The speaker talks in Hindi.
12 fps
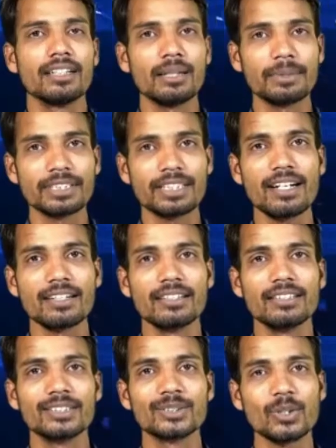नमस्कार
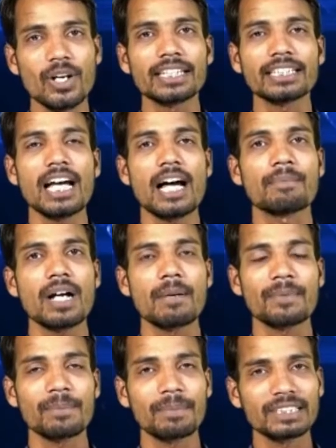स्वागत है आपका
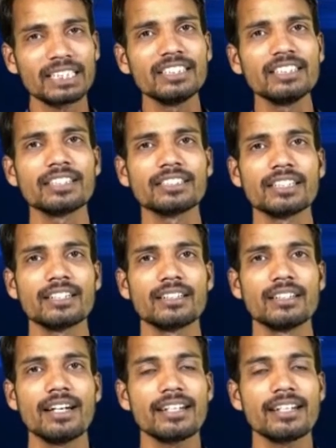आपके पसंदीदा चैनल